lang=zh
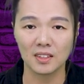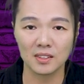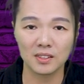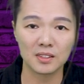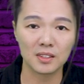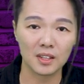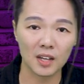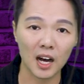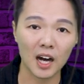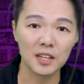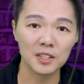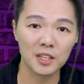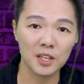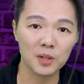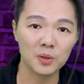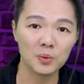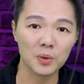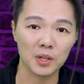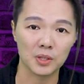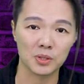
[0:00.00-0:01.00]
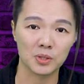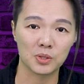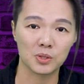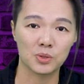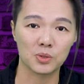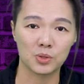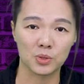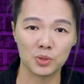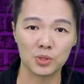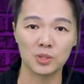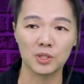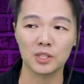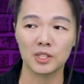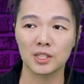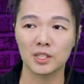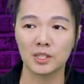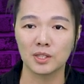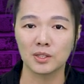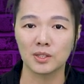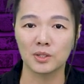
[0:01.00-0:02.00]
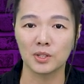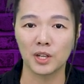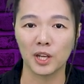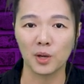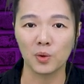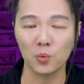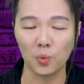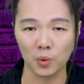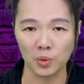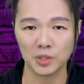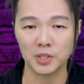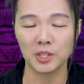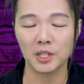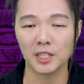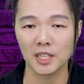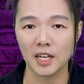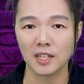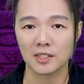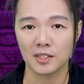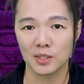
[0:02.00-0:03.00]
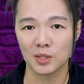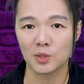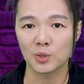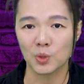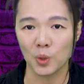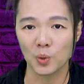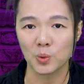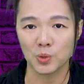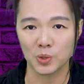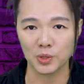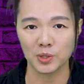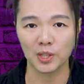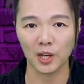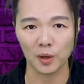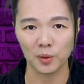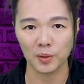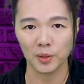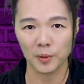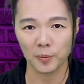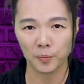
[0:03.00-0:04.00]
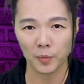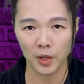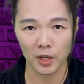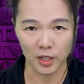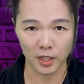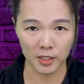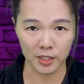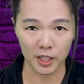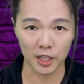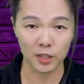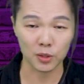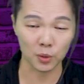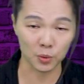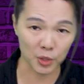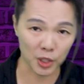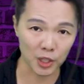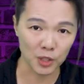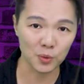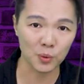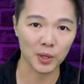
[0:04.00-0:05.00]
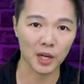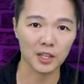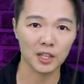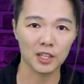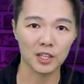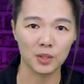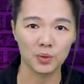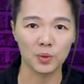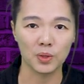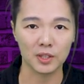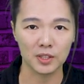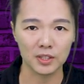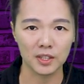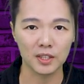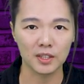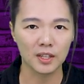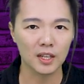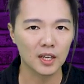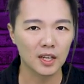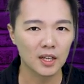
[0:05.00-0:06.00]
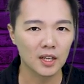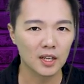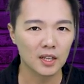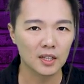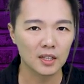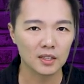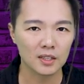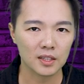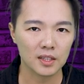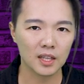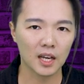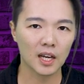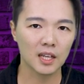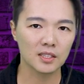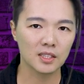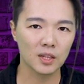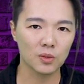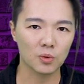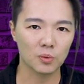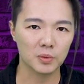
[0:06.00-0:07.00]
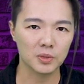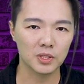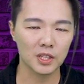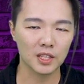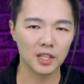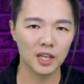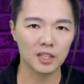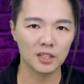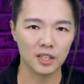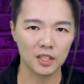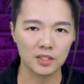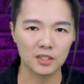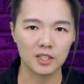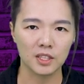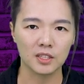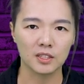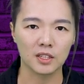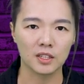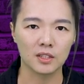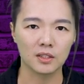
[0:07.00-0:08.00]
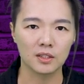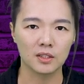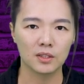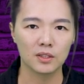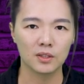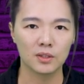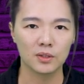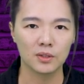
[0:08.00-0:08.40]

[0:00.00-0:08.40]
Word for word: 但是 Kanye West 就是一个连我这个样子的人都知道的，而且都听过他的音乐的人。他在我们这一代的年轻人。